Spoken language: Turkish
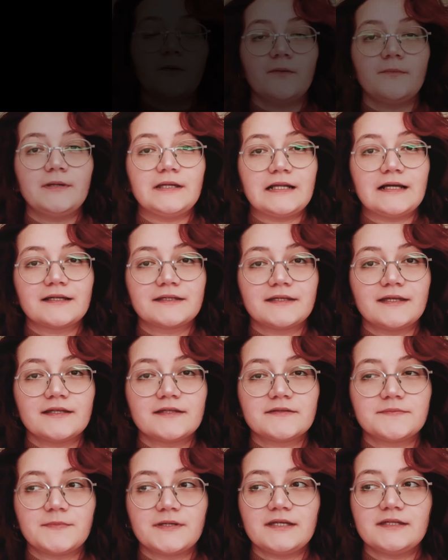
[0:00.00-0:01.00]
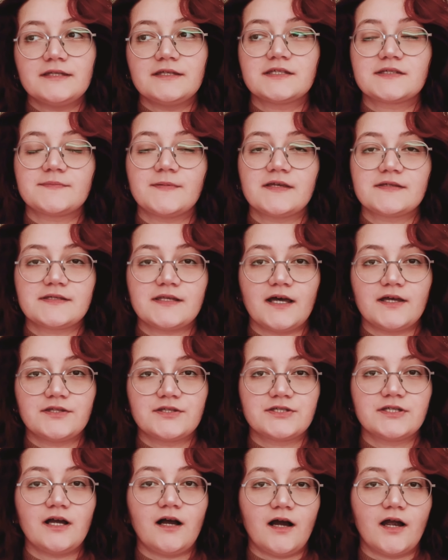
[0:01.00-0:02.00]
Ama merak etmeyin ismen
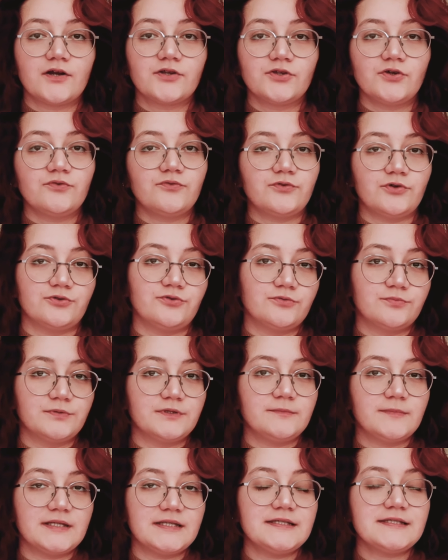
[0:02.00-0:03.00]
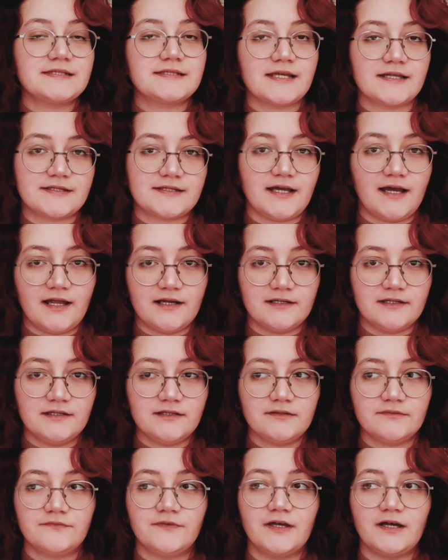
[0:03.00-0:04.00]
sadece Art Nouveau'yu bilmeniz
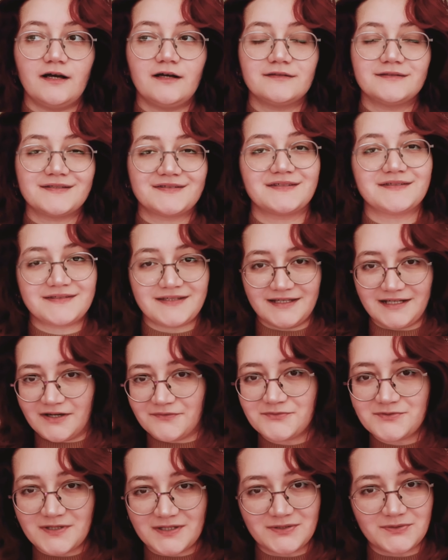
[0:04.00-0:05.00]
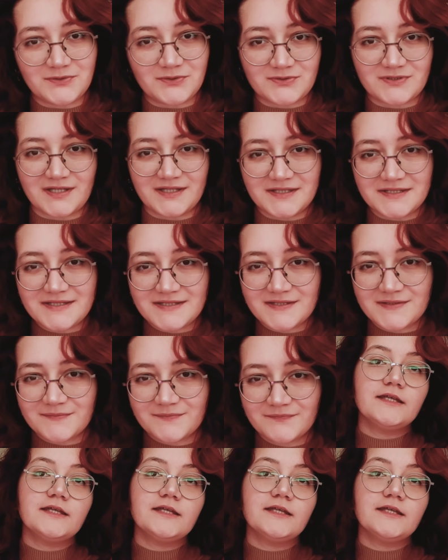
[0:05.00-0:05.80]
yeterli veya nasıl telaffuz ediyorsanız.